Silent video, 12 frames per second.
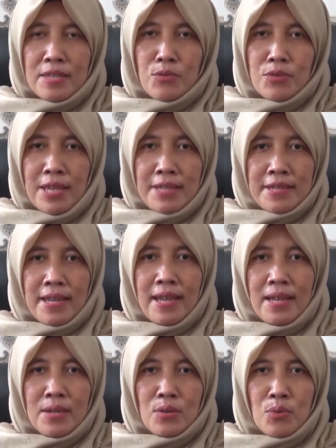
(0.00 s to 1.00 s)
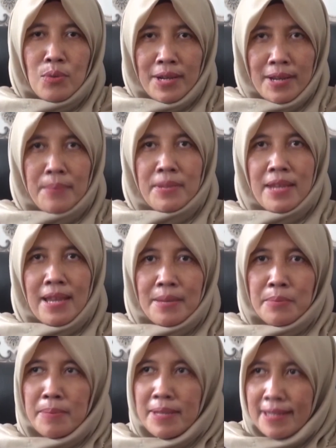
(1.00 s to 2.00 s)
tentu saja warga
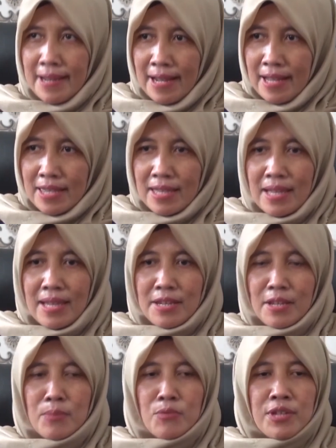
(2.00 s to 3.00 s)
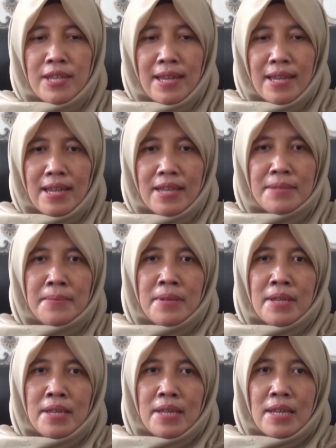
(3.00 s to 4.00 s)
binaan pemasyarakatan. Kemudian
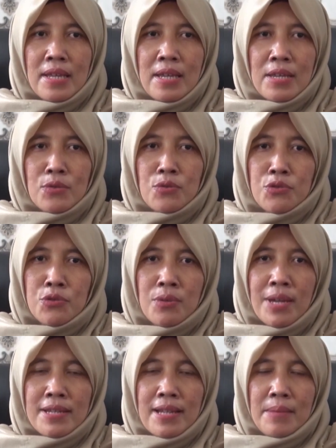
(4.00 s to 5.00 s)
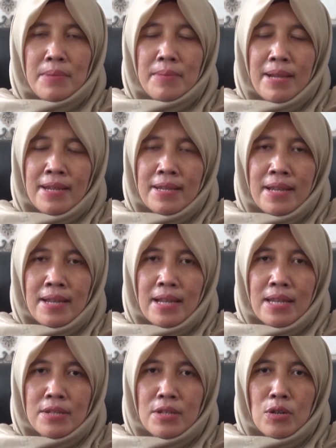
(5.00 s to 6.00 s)
tujuan kami
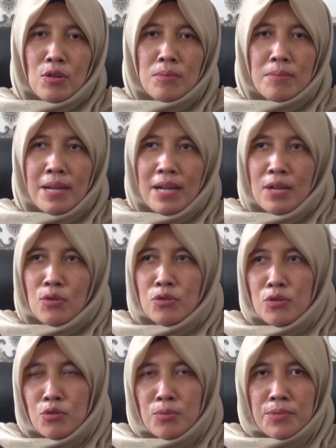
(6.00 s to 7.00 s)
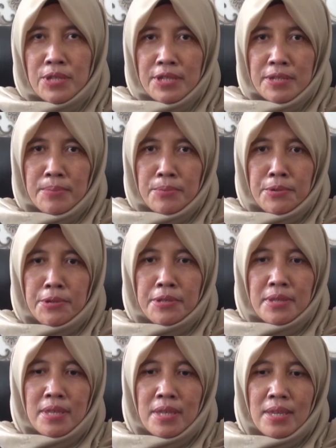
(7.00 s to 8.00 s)
mengadakan lomba kultum tersebut
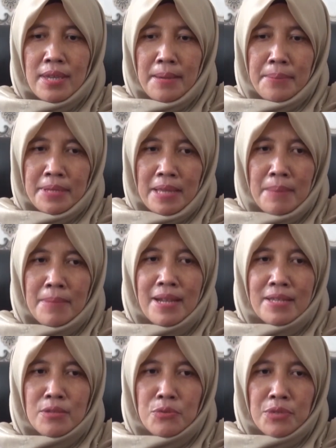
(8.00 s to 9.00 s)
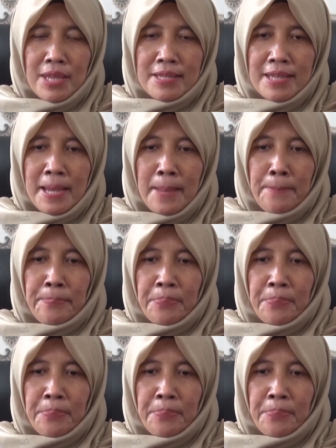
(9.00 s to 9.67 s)
yang pertama tentu saja